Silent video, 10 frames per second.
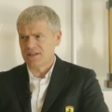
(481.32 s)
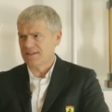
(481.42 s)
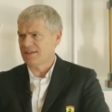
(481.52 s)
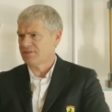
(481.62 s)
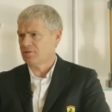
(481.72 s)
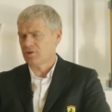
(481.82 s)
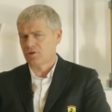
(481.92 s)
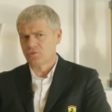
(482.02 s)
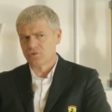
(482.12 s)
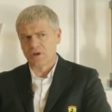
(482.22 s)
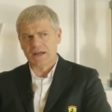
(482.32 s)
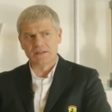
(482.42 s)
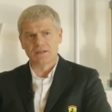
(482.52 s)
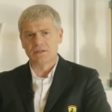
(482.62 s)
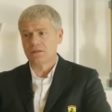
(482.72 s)
test l'hanno avuto
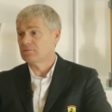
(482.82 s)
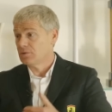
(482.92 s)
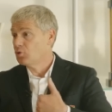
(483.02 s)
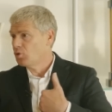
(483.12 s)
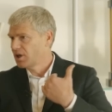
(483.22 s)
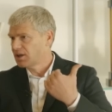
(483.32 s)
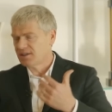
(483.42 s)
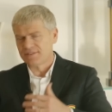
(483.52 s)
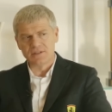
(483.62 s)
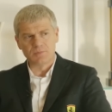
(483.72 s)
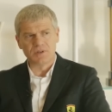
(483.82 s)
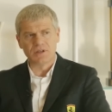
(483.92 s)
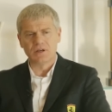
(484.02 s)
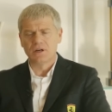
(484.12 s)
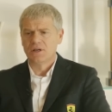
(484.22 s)
altri, noi anche a
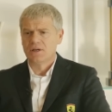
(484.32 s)
Sebring,